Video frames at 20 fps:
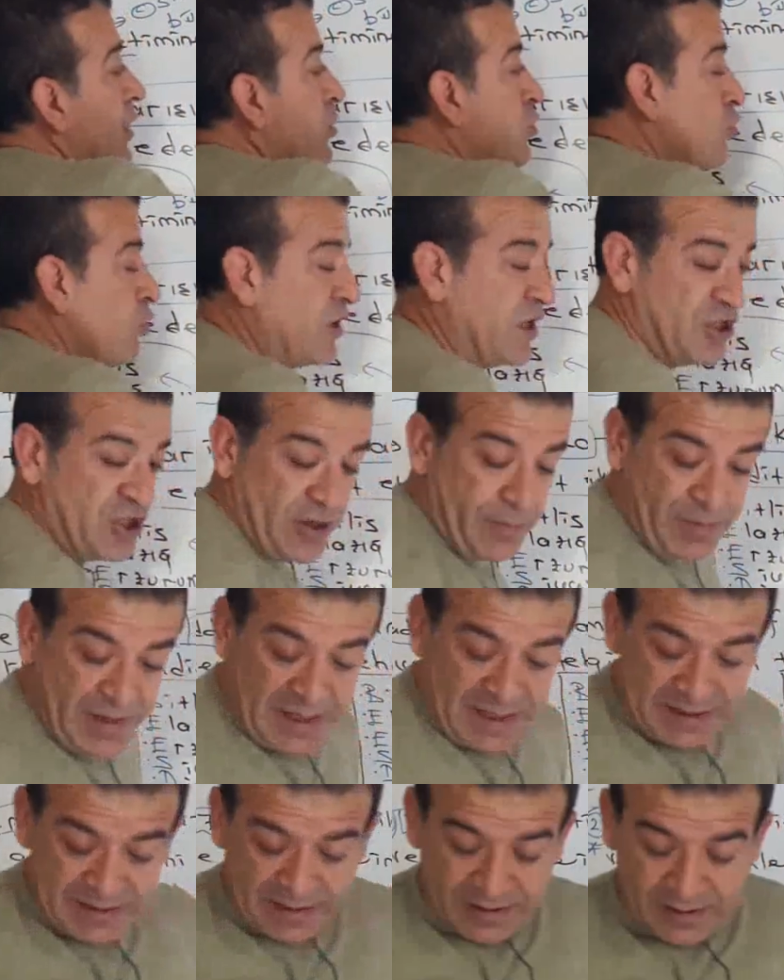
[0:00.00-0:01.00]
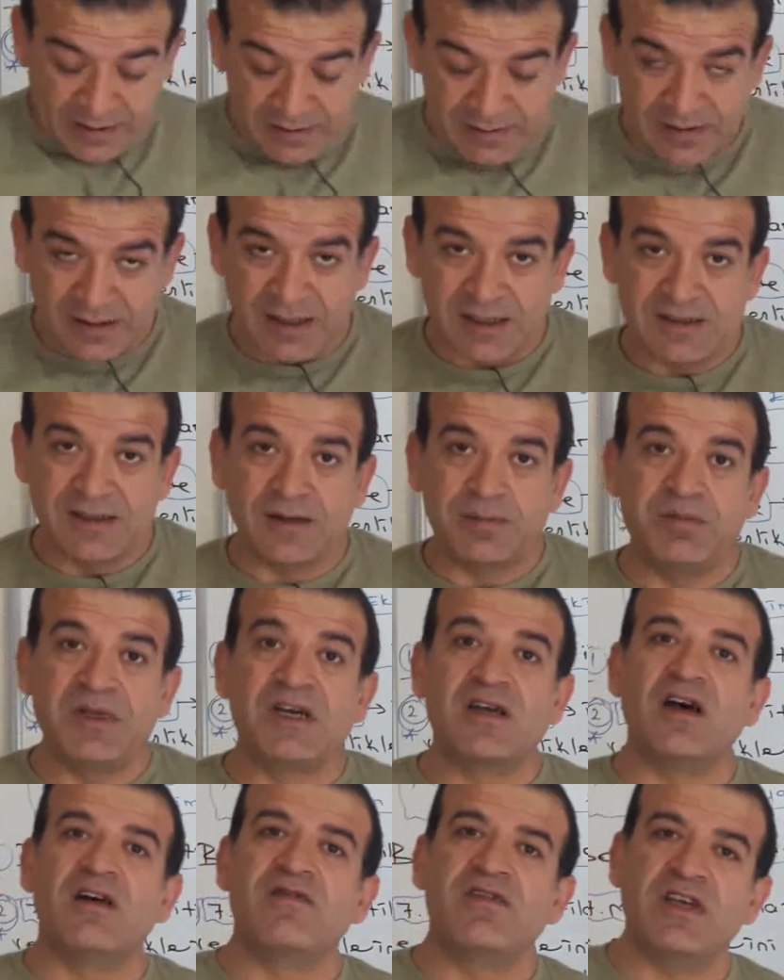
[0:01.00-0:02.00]
Sonra cephelerde hatırlarsak
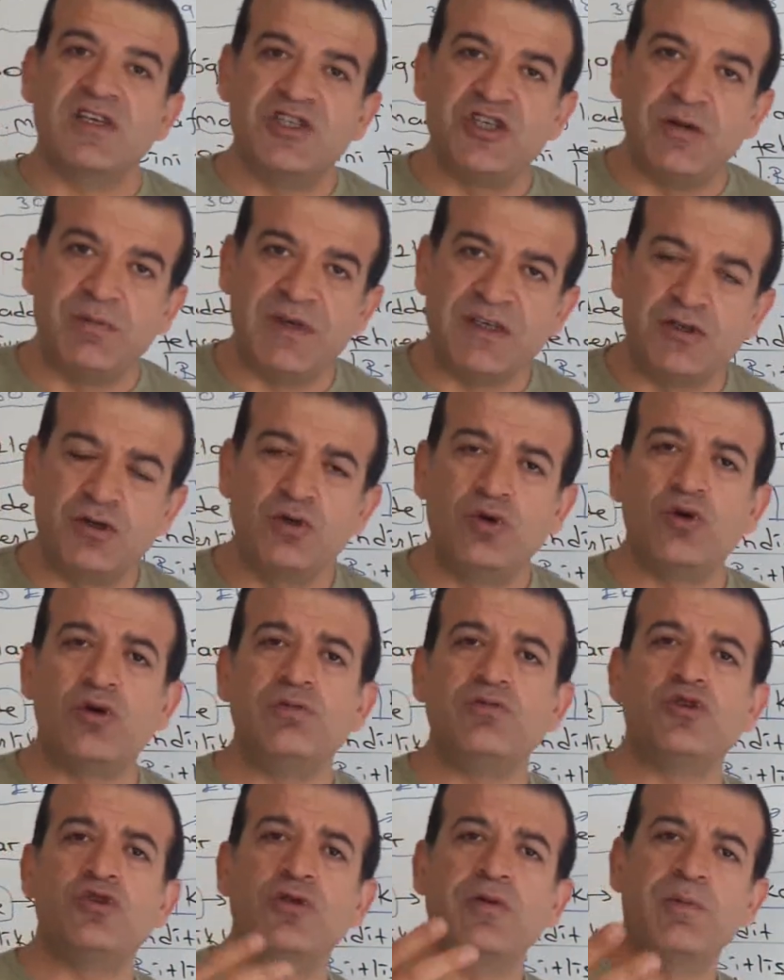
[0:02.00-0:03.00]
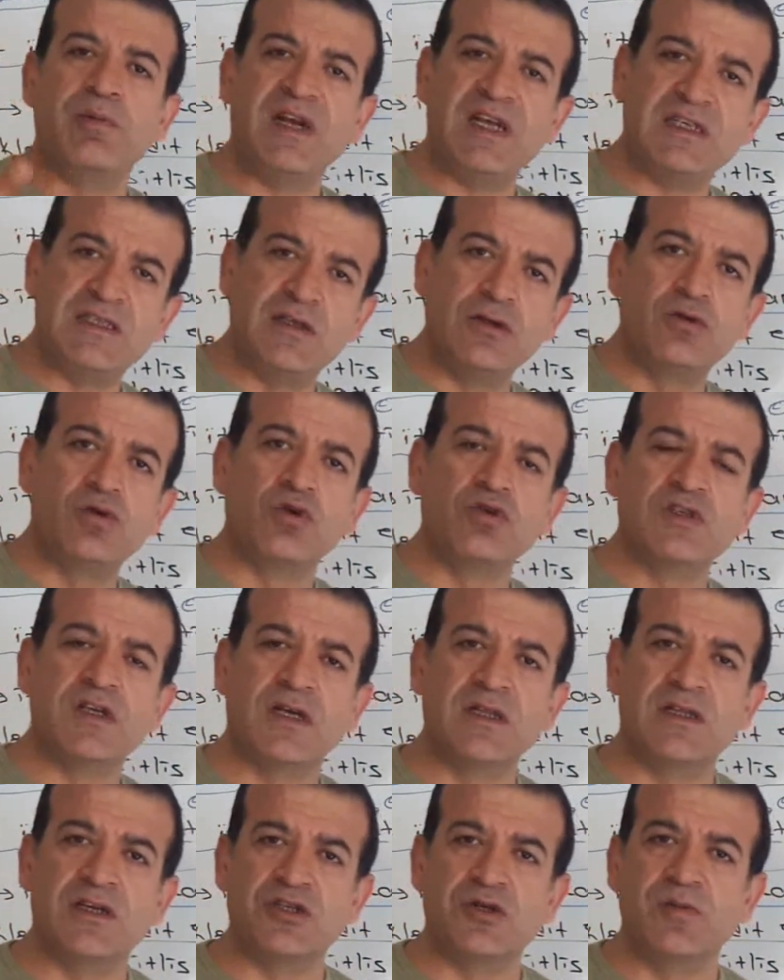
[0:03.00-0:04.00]
bir Kafkas cephesi görmüştük. Brest-Litovsk
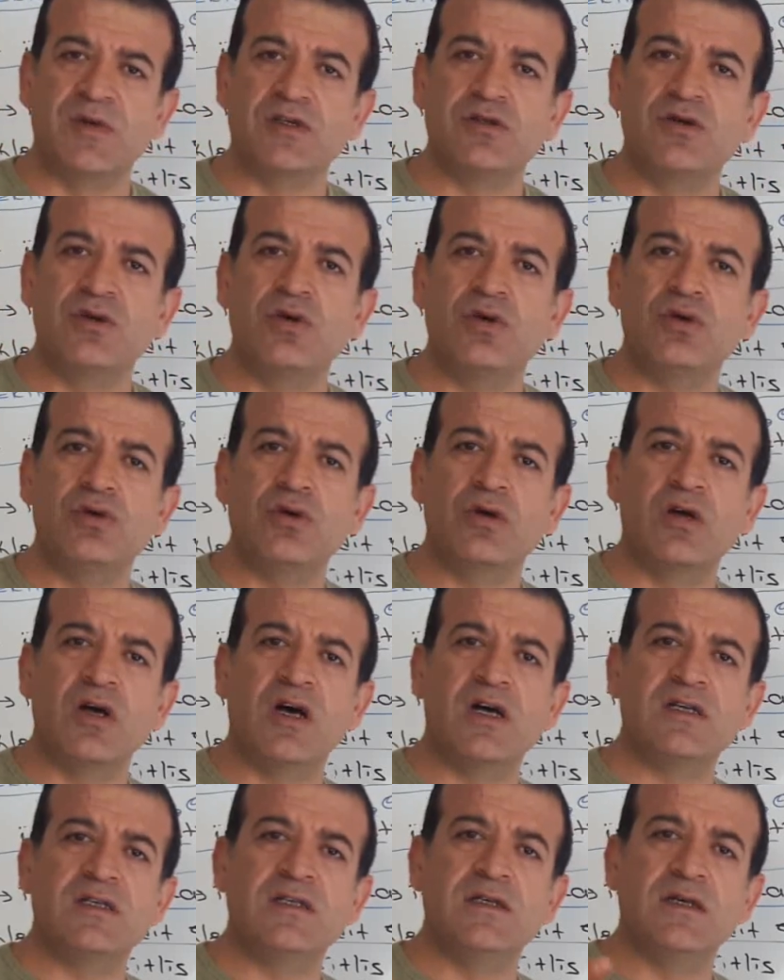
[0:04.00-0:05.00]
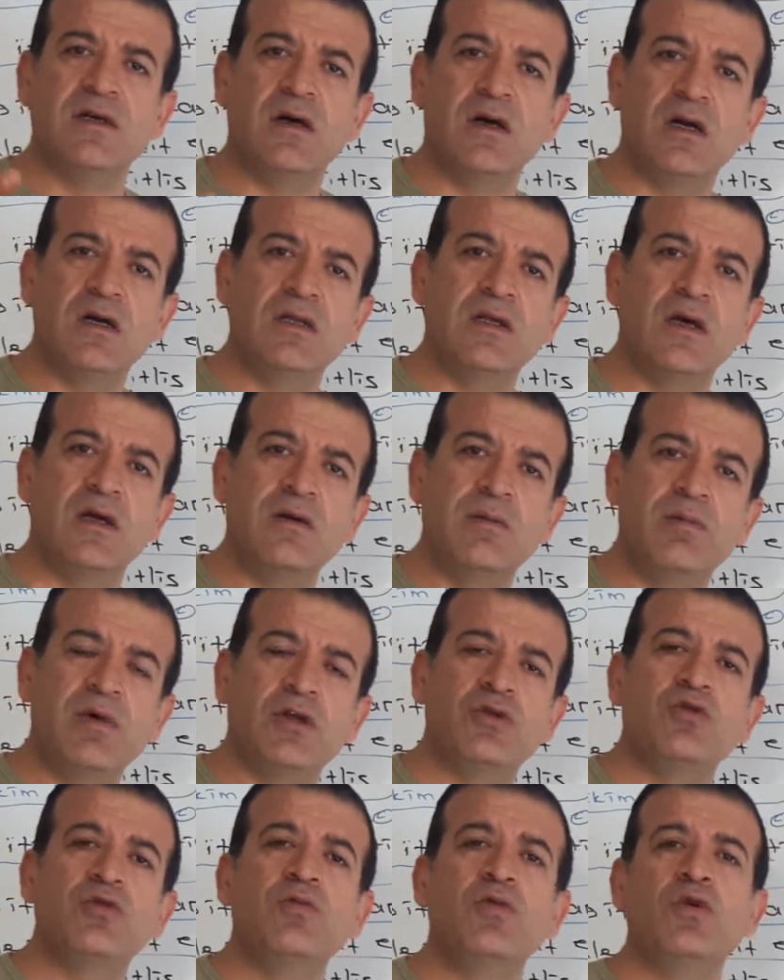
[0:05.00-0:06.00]
antlaşması gördük. Kars'ı, Ardahan'ı,
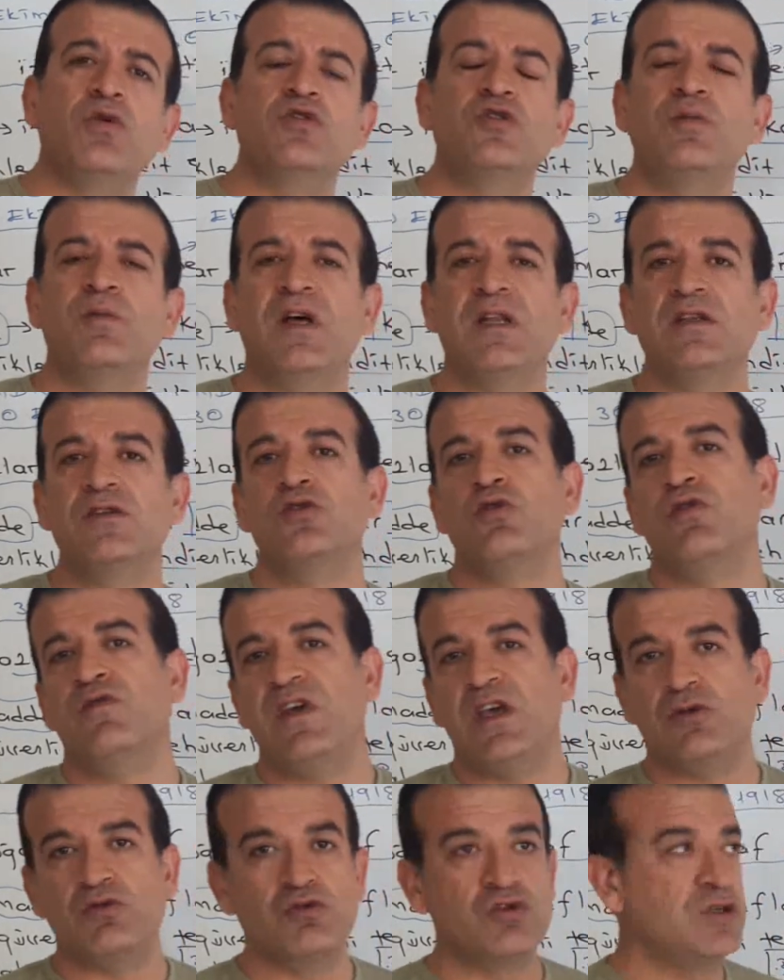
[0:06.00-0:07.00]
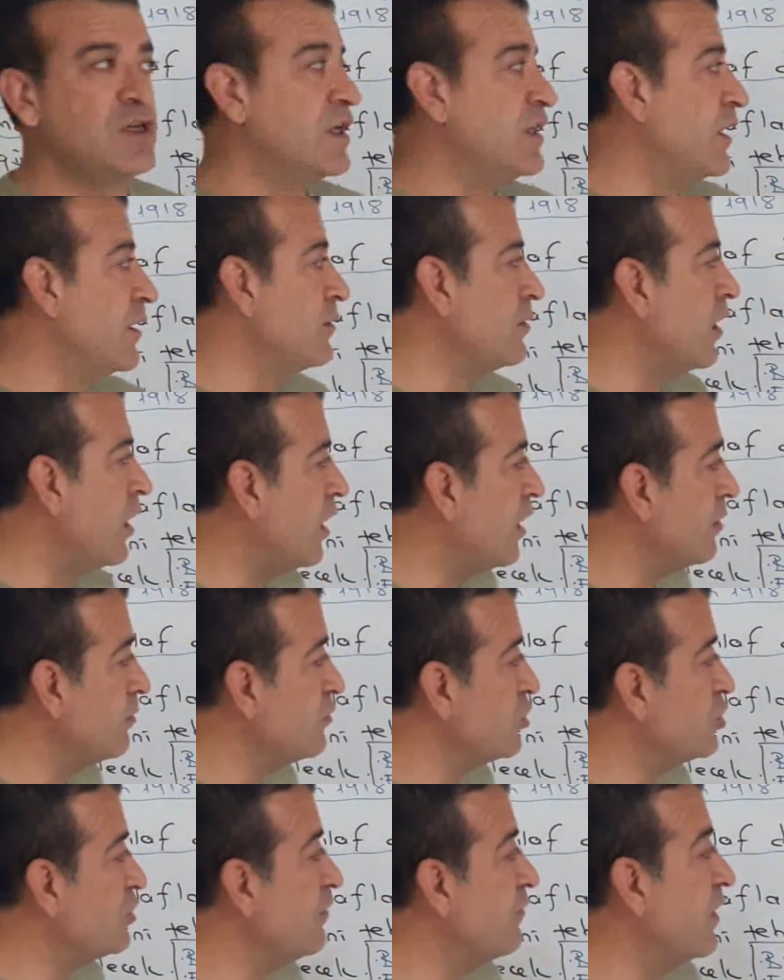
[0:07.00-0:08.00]
Batum'u Osmanlı Sovyet Rusya'dan
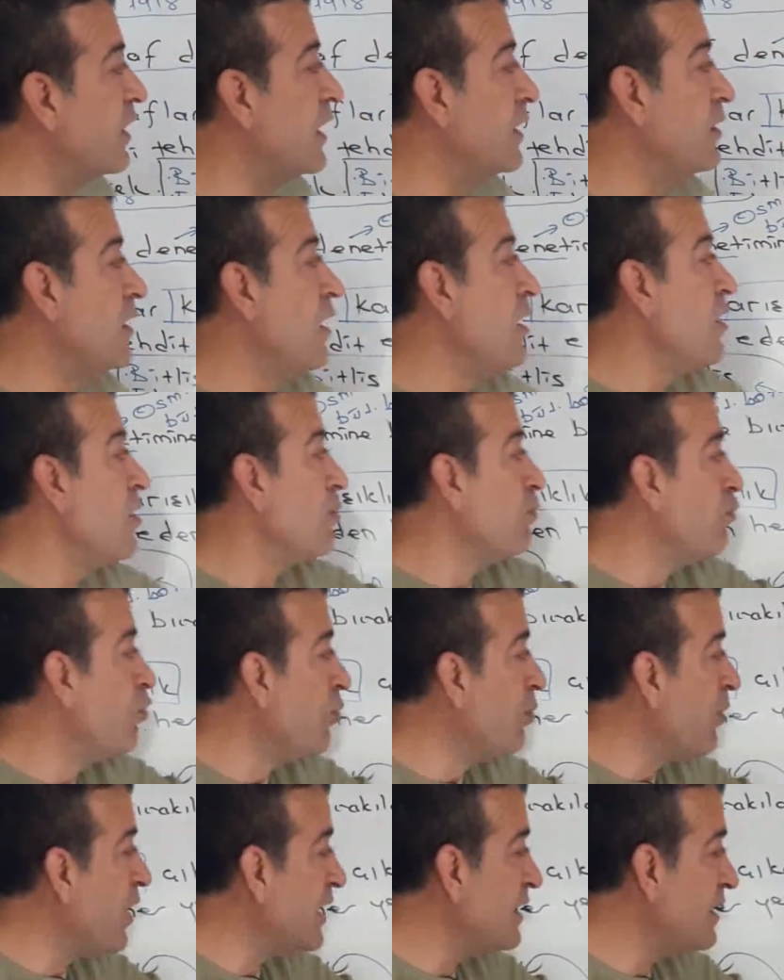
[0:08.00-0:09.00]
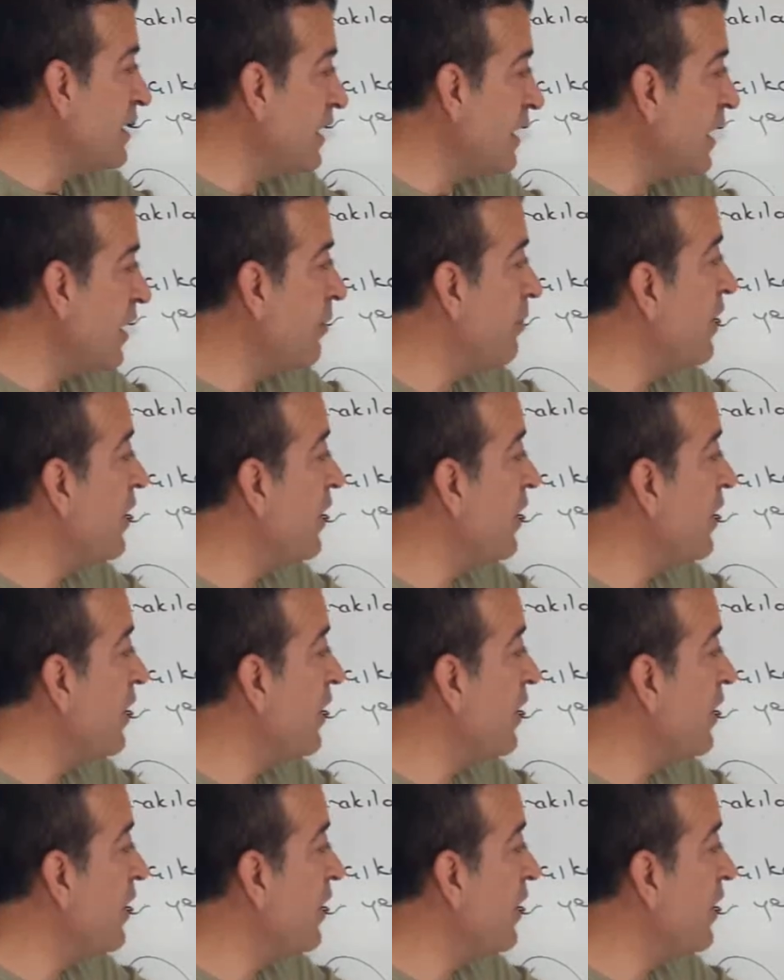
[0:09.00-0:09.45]
almıştı. Fakat bu maddeyle